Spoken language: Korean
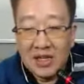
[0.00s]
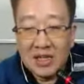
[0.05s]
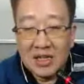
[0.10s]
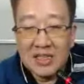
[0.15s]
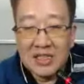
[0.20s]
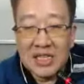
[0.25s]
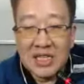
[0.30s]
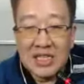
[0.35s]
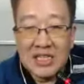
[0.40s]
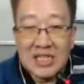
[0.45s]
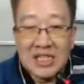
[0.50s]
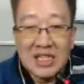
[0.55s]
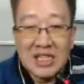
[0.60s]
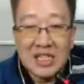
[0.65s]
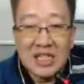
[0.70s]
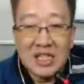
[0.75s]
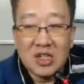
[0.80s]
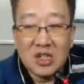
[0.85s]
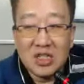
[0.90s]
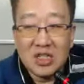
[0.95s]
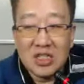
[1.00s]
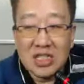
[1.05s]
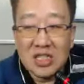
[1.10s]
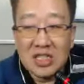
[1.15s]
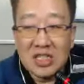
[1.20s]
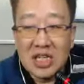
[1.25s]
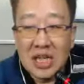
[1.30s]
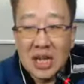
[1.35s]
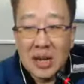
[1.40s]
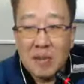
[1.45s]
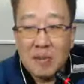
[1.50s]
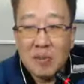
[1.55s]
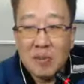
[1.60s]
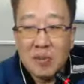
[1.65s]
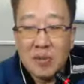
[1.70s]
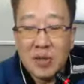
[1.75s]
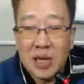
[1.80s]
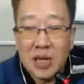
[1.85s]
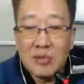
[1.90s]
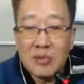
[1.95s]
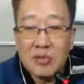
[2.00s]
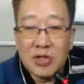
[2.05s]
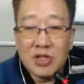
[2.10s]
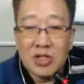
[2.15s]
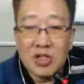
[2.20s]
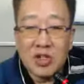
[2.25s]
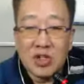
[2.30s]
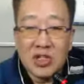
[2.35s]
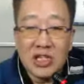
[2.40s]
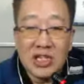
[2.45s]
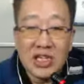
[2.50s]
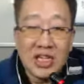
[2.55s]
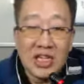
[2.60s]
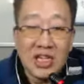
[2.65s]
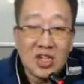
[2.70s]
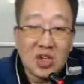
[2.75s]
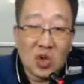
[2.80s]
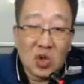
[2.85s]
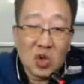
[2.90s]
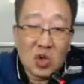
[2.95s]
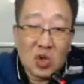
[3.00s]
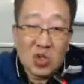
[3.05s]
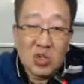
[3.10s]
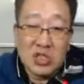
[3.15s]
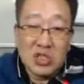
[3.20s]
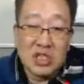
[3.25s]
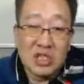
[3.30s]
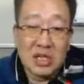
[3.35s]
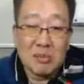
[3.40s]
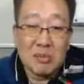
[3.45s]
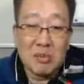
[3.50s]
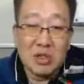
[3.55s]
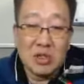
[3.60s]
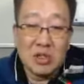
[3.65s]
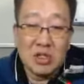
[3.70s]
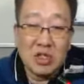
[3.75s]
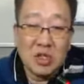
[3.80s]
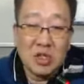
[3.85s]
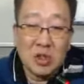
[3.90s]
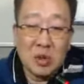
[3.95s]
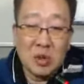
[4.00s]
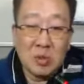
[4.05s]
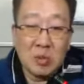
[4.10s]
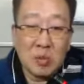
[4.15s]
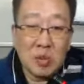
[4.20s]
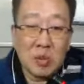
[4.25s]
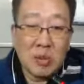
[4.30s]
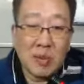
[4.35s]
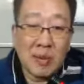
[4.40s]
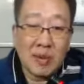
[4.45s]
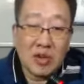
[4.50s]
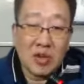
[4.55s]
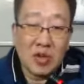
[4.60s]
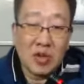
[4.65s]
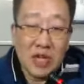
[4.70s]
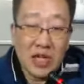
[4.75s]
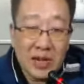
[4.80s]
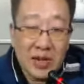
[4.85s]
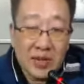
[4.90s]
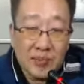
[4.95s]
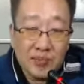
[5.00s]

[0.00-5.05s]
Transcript: 그 사진을 찍는 앱, 앱 중에서 인기 있는 거 어떤 거지를 한번 뽑아봤더니